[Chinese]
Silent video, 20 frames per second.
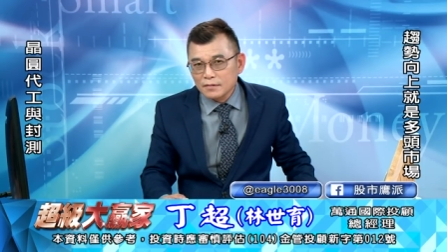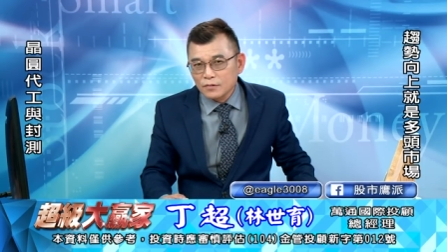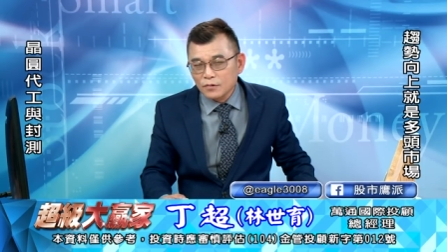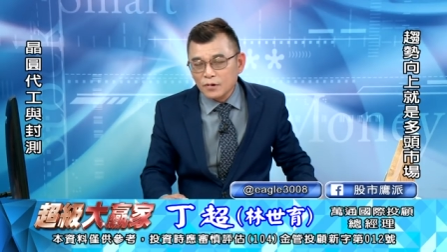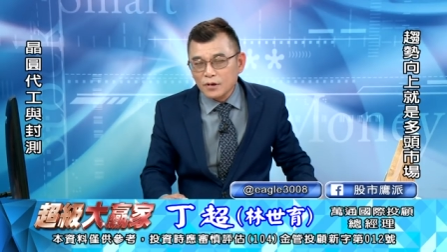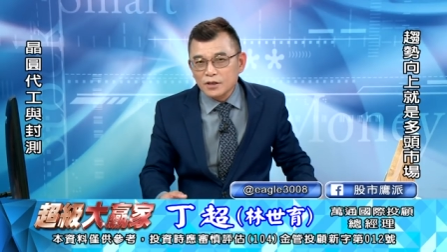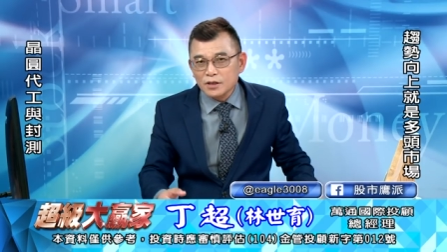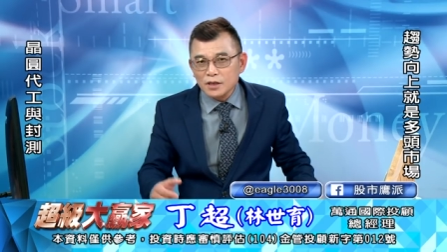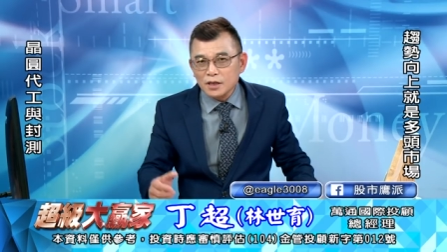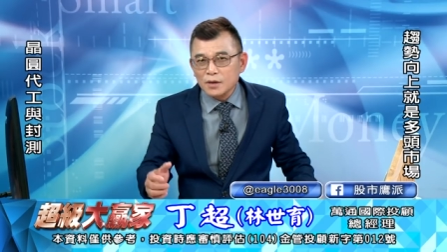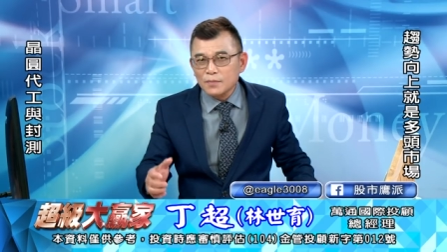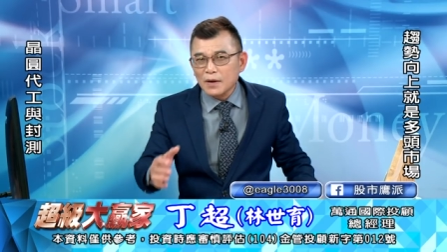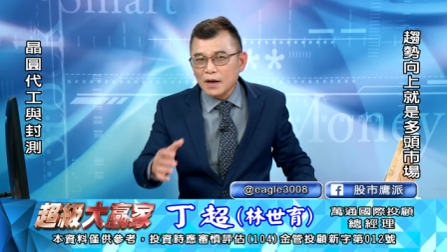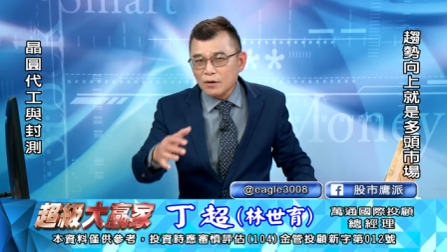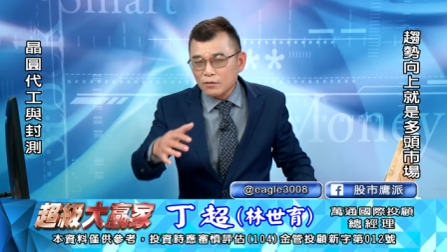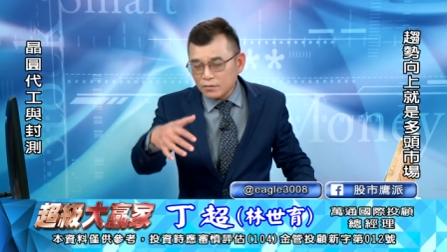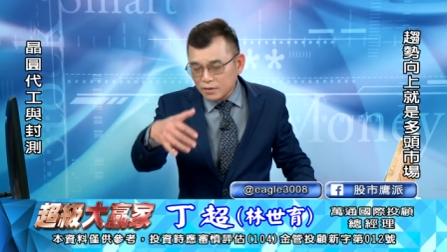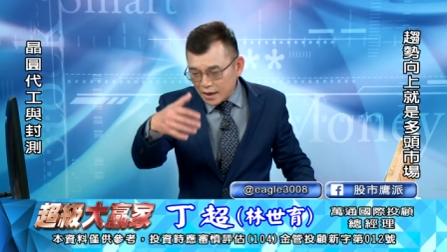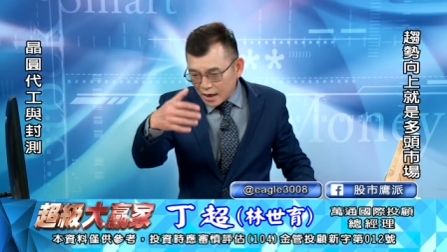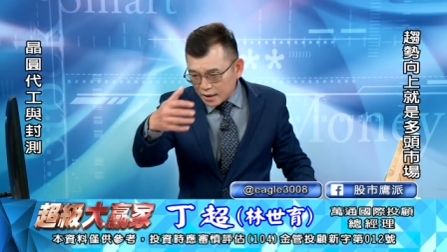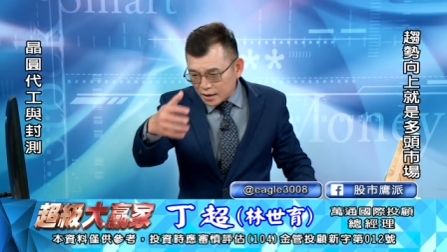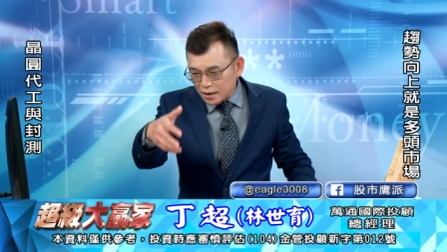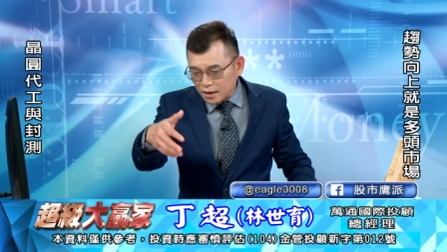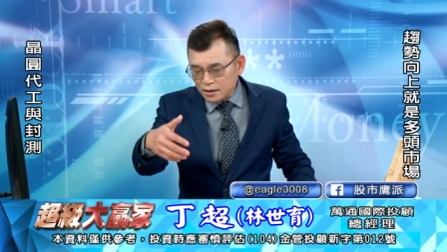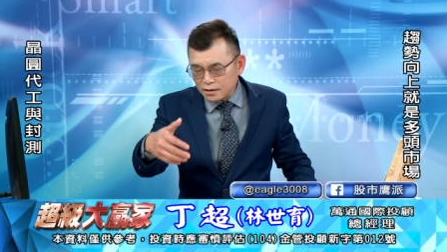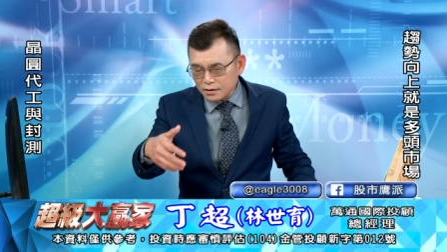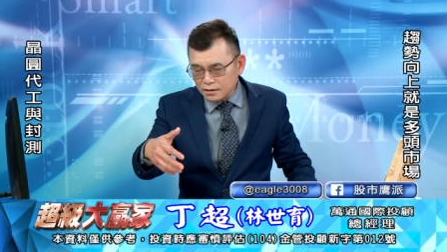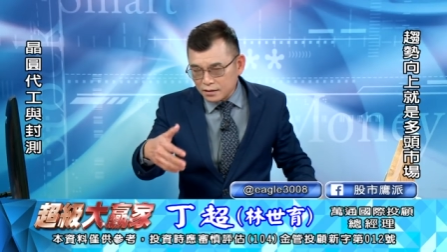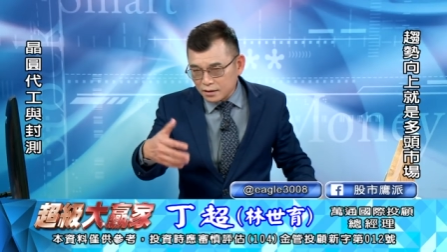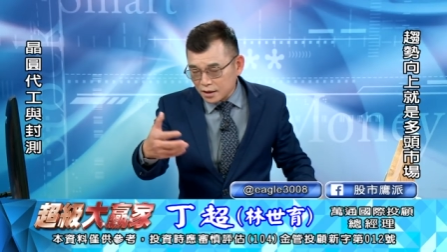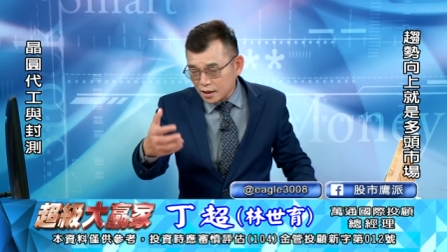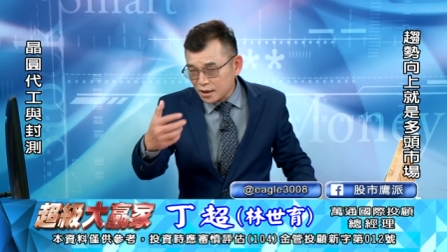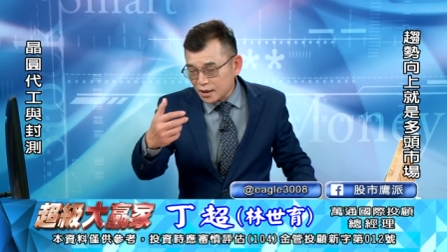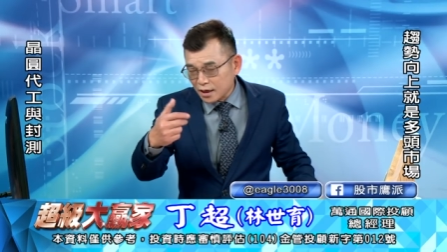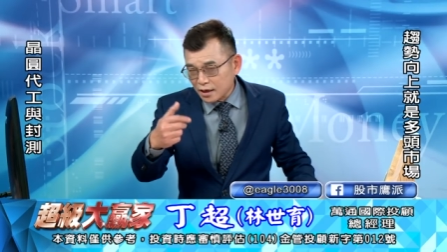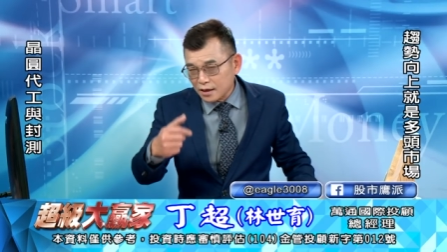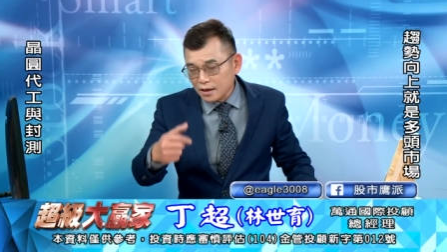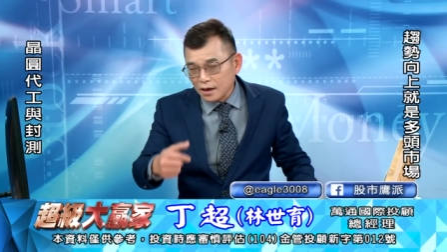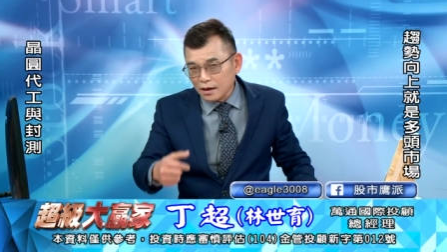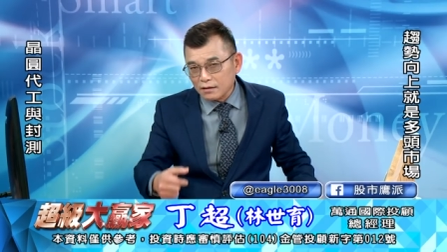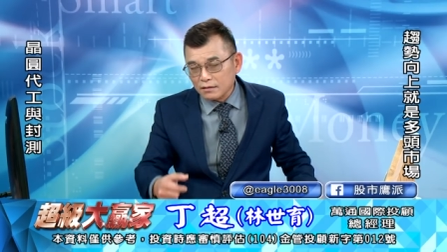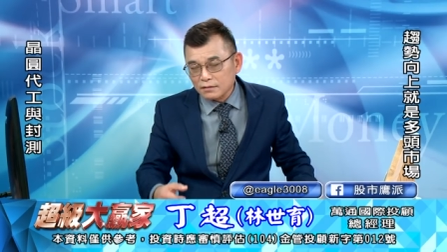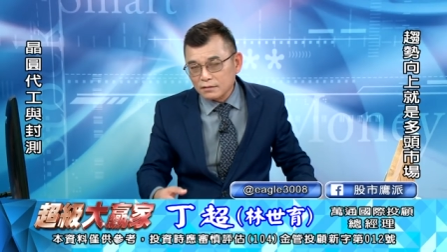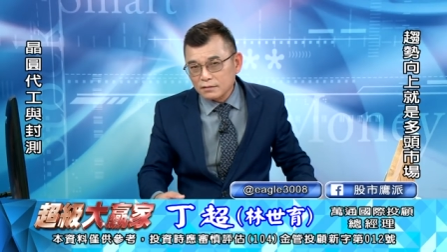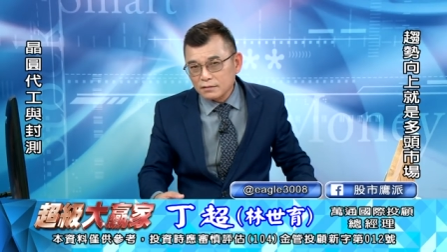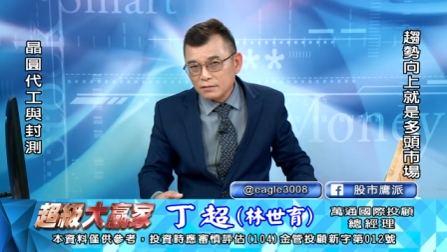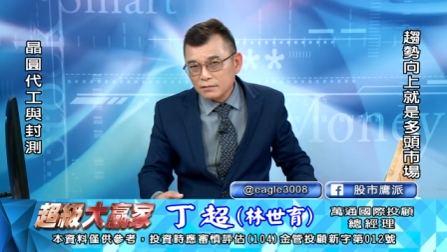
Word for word: 或者是礼拜五大跌，谁想得到？